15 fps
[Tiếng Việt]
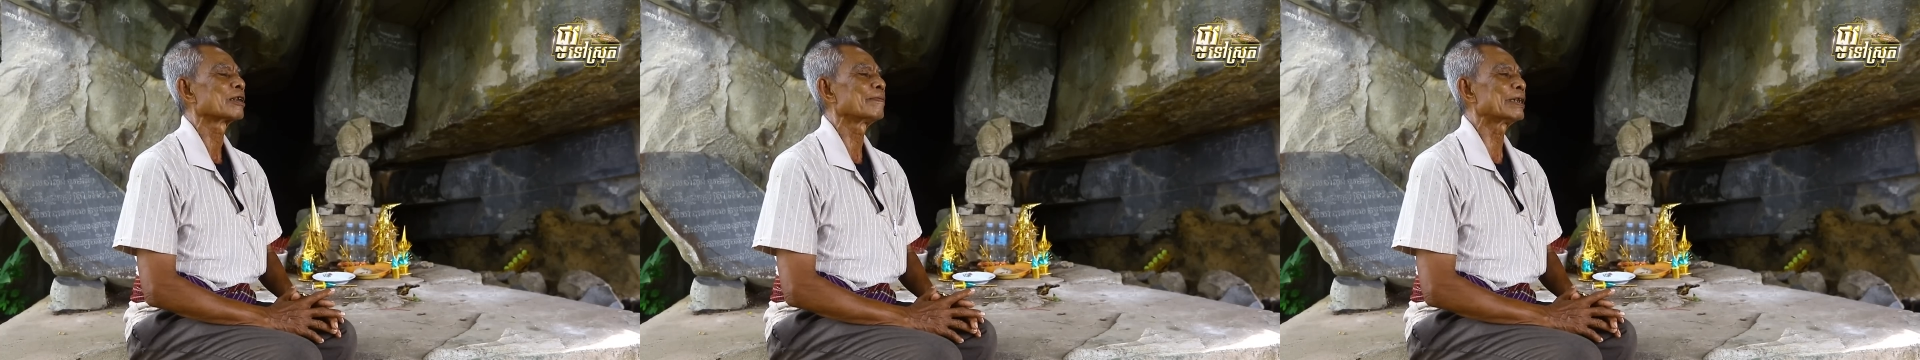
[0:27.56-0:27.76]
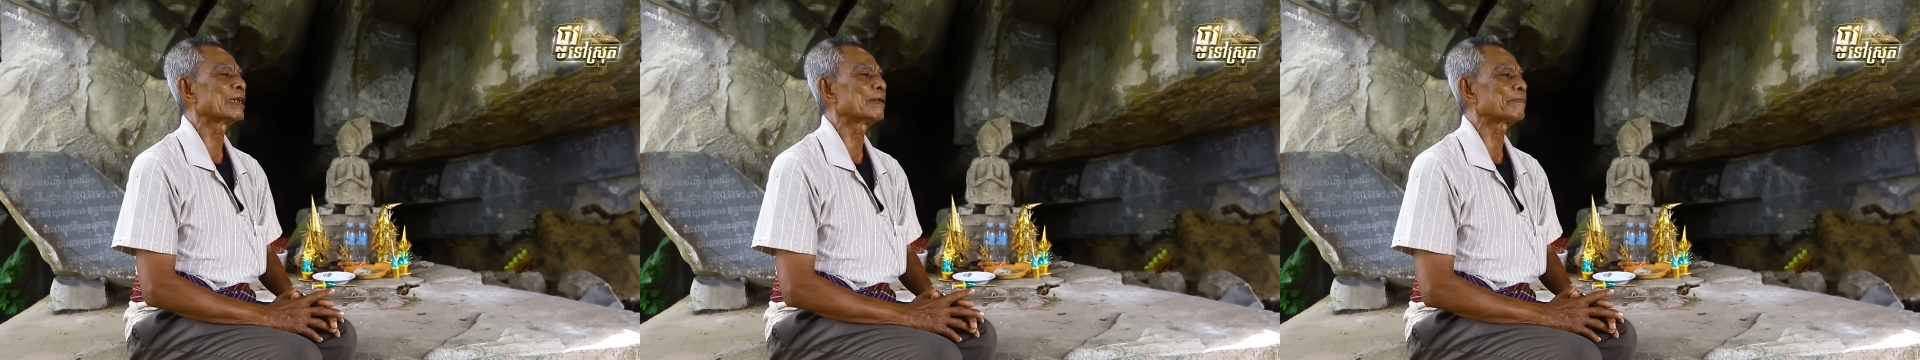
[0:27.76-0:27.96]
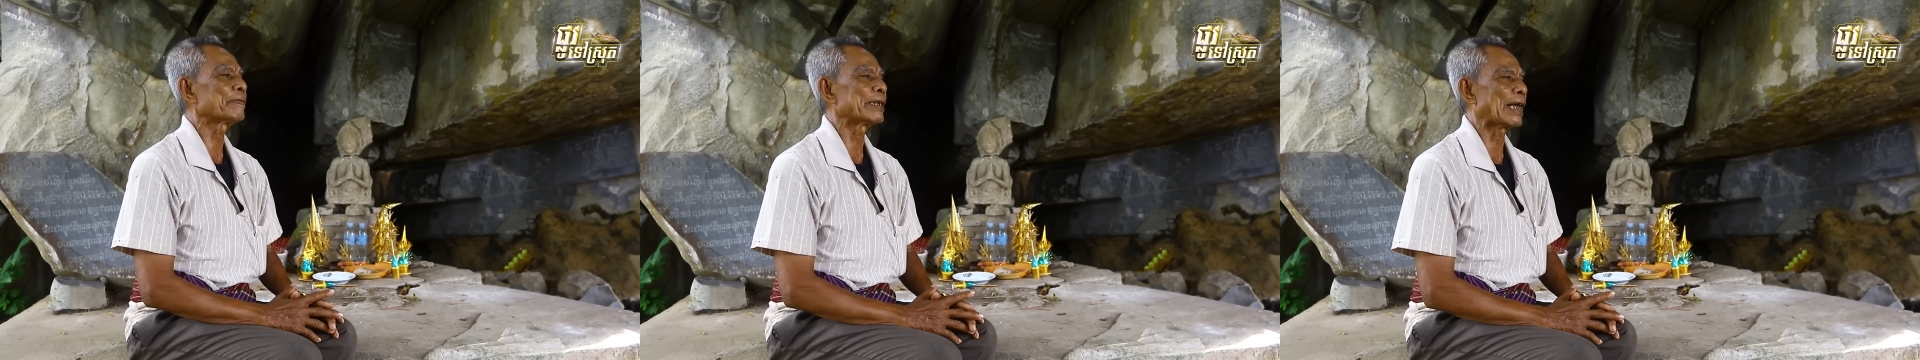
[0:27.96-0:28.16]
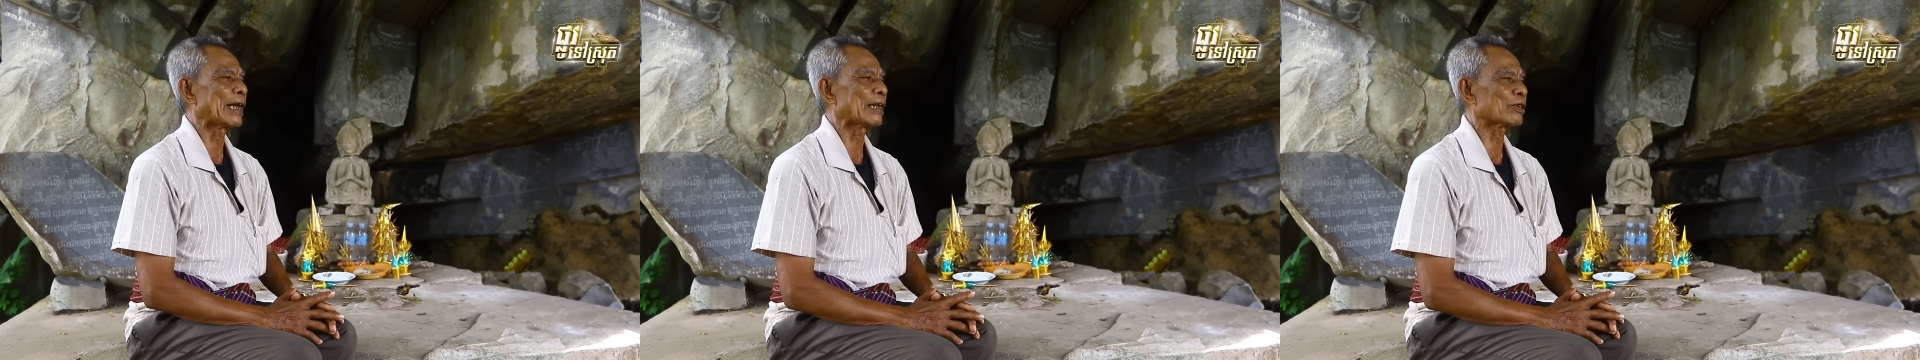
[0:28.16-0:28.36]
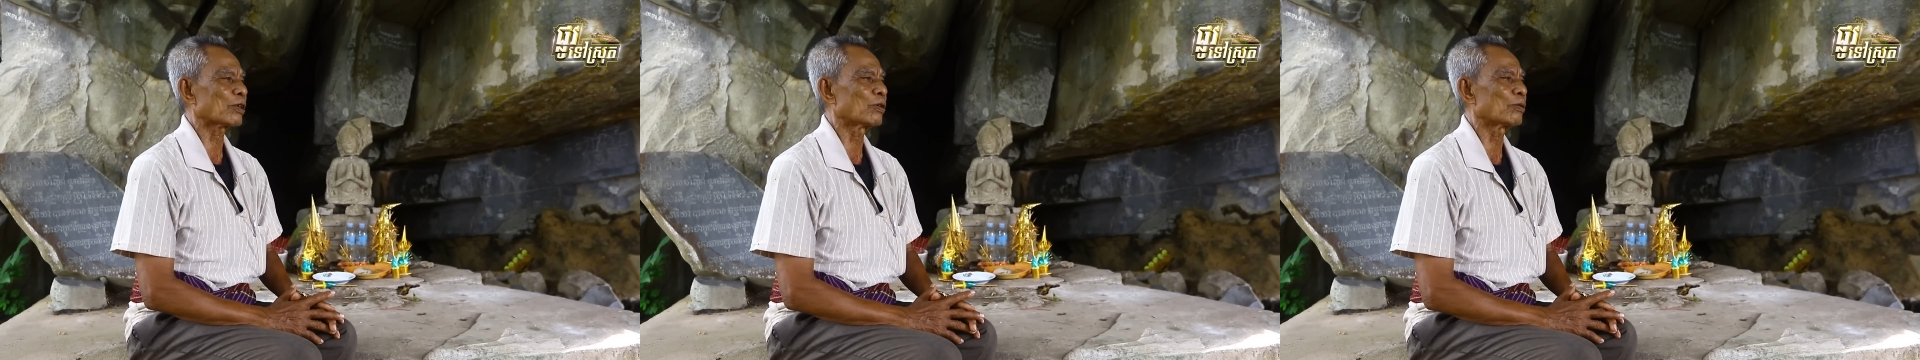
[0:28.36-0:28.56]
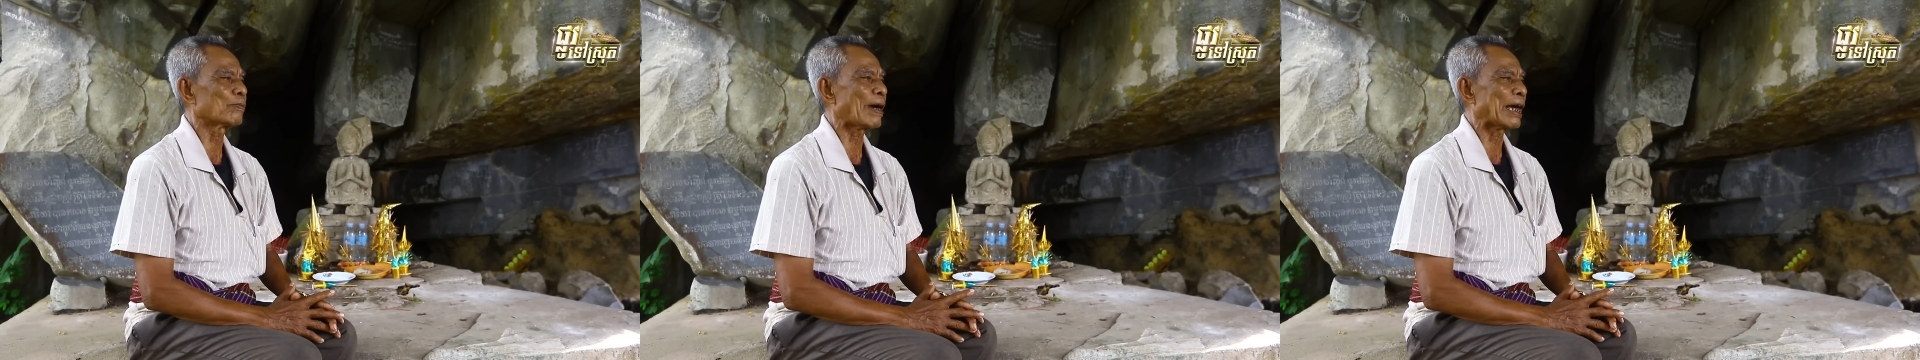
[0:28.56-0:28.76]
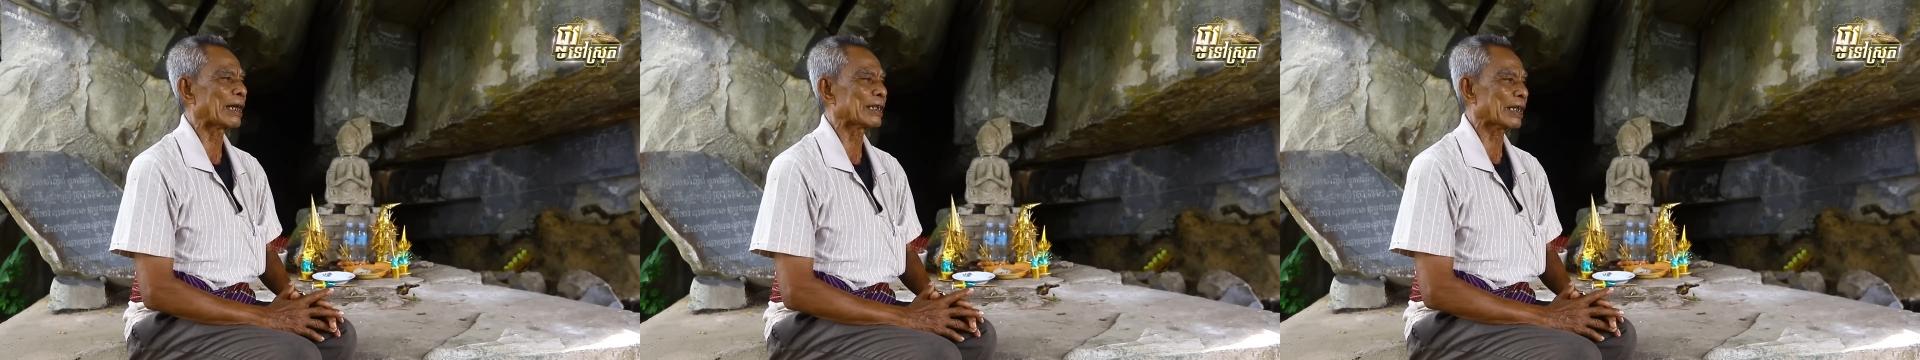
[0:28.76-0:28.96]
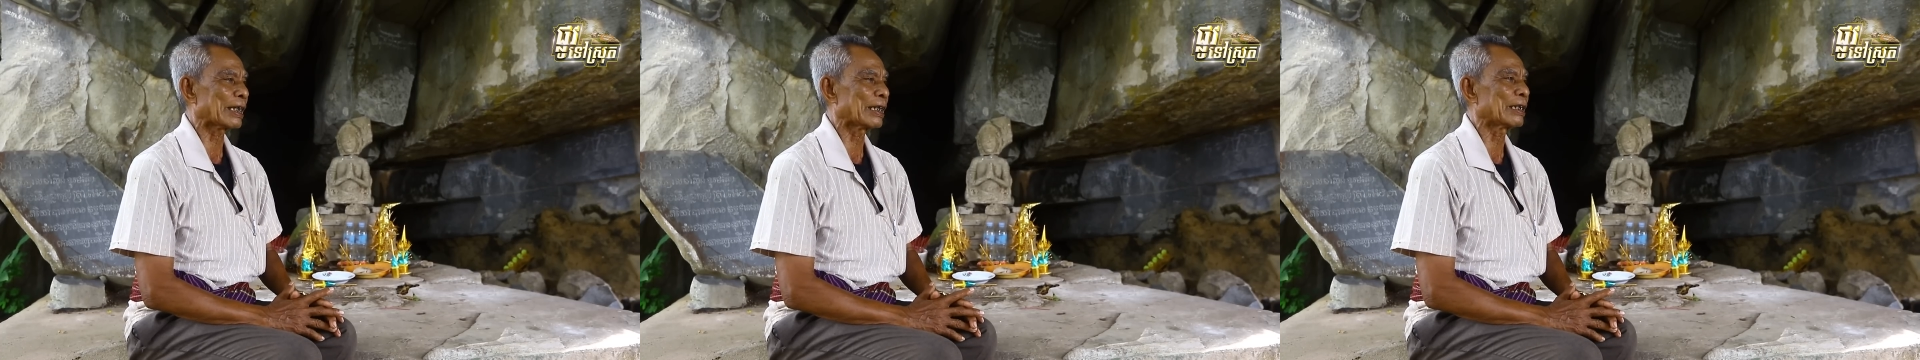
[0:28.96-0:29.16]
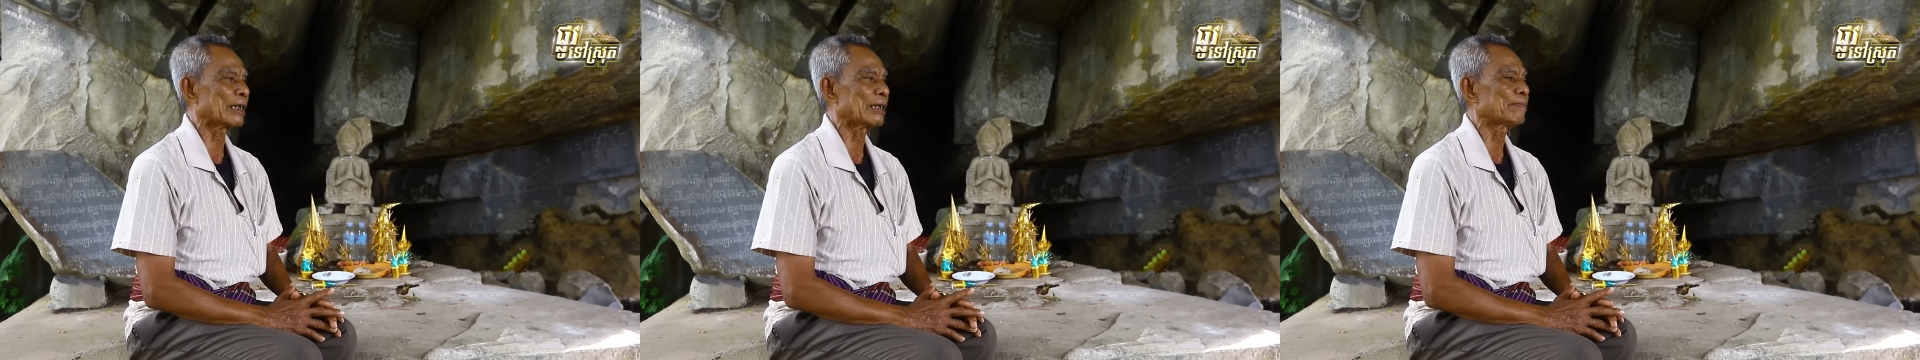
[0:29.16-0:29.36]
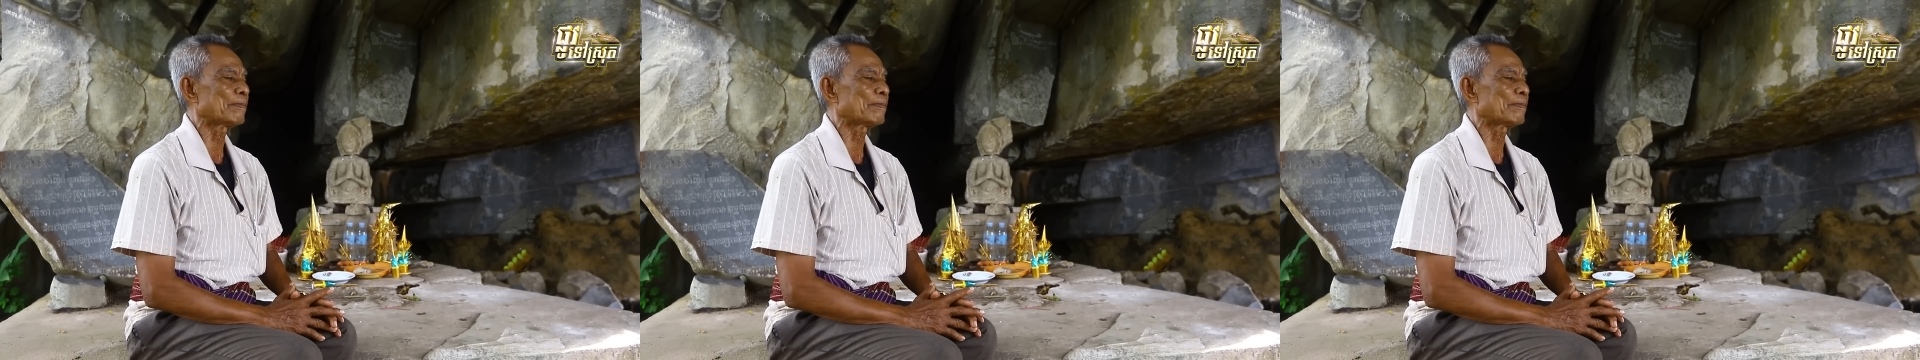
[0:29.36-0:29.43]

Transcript: miền phì na châu bàn tê